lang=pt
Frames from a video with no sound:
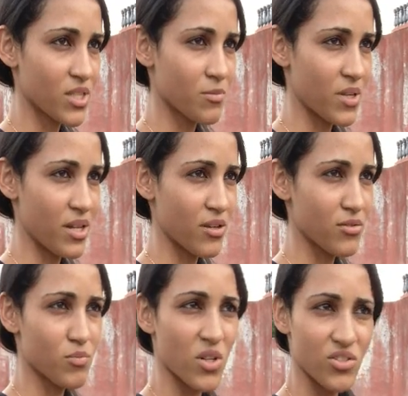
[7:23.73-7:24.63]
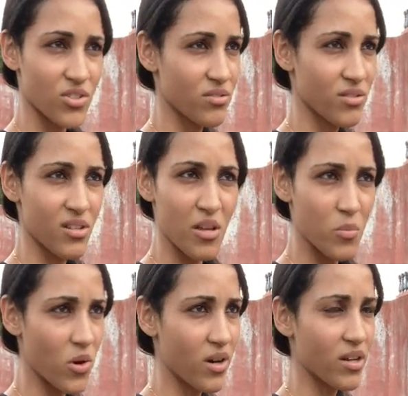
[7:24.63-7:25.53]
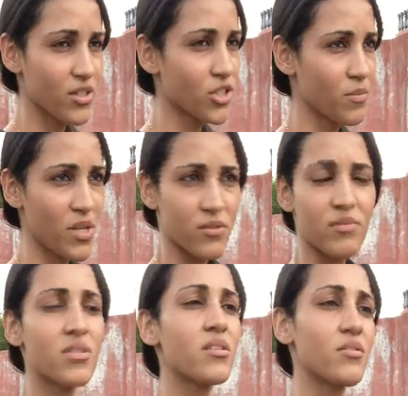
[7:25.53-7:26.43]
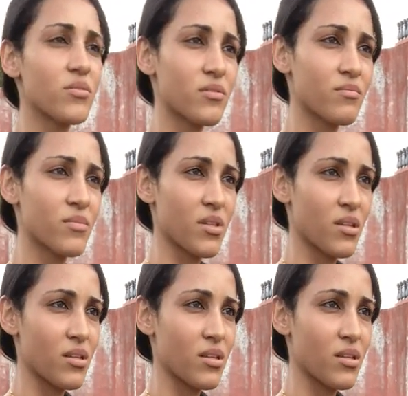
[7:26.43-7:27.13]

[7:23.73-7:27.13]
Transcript: esperei os bandidos irem embora e chamei os vizinhos. Uhum.